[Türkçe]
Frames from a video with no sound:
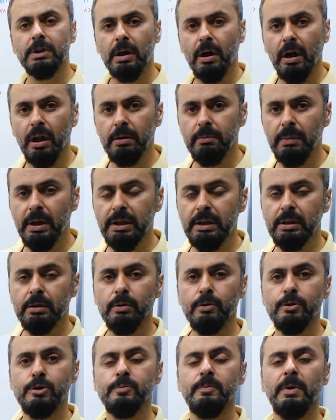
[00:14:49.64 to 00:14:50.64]
Almanya'nın
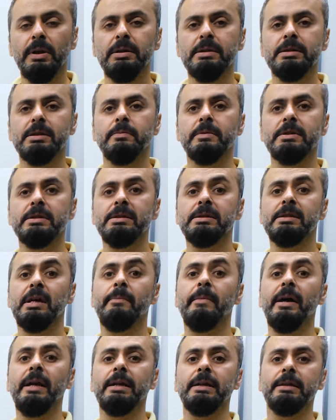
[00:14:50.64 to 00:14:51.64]
Osmanlı istemesinin
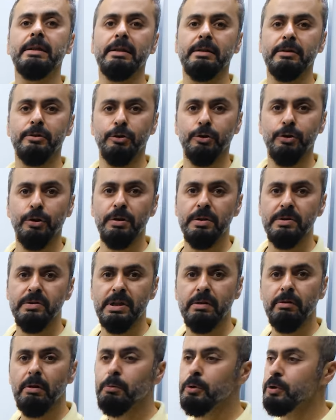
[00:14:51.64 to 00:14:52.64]
temel nedenidir diyor.
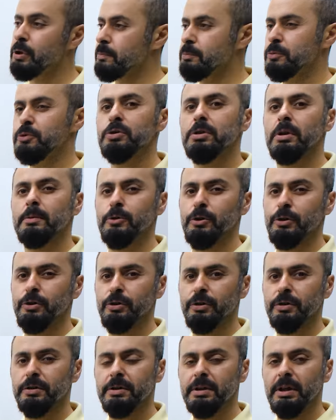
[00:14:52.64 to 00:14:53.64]
Cevap olarak bunu kabul
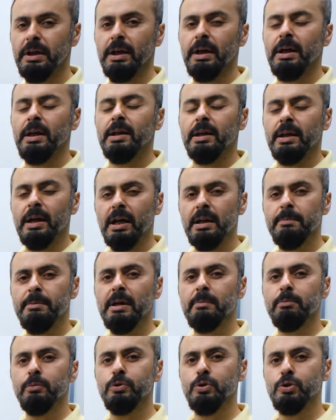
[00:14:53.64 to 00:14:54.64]
ediyor. Yani
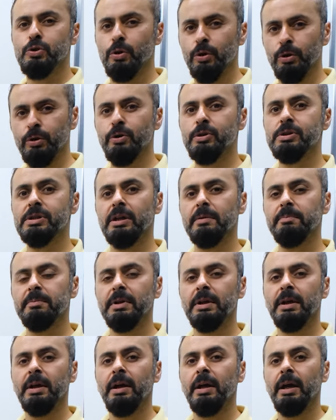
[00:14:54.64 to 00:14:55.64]
ben bunu
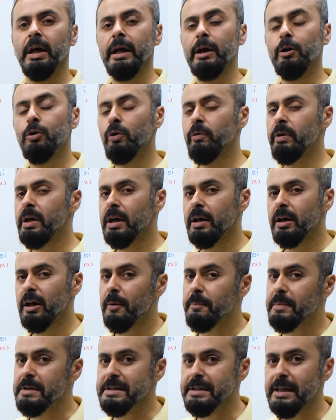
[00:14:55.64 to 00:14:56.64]
söylüyorsam ego veya
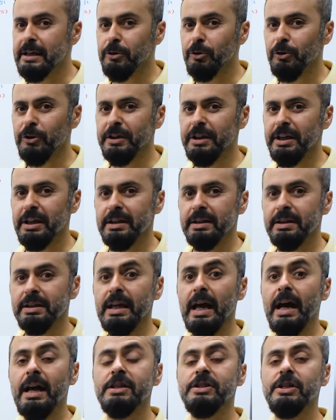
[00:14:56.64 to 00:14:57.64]
kapristen dolayı değil,
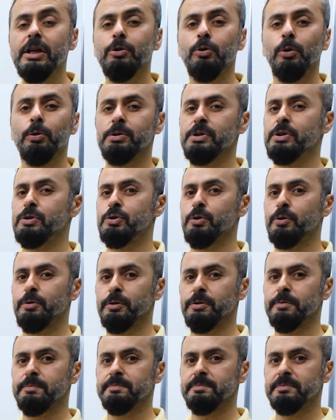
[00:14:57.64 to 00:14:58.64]
gerçek olduğu için
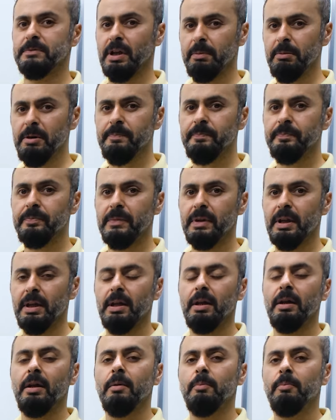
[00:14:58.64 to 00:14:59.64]
söylüyorum. Tamam
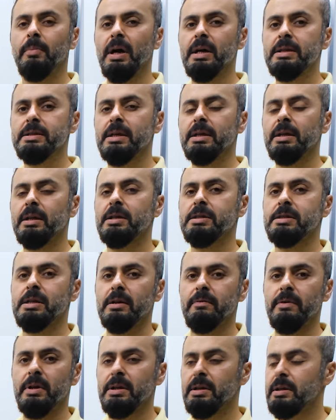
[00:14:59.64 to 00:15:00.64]
Bazı arkadaşlar
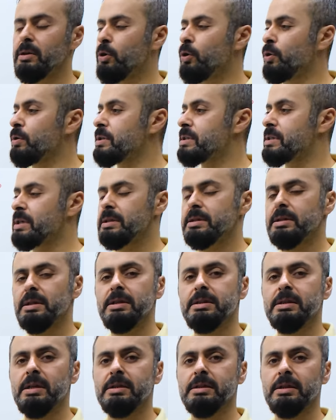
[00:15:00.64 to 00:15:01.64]
var, ön lisansa,
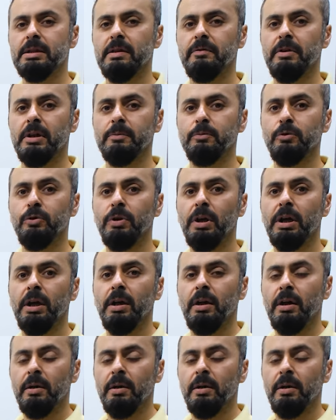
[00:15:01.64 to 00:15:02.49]
lisansa da var bu.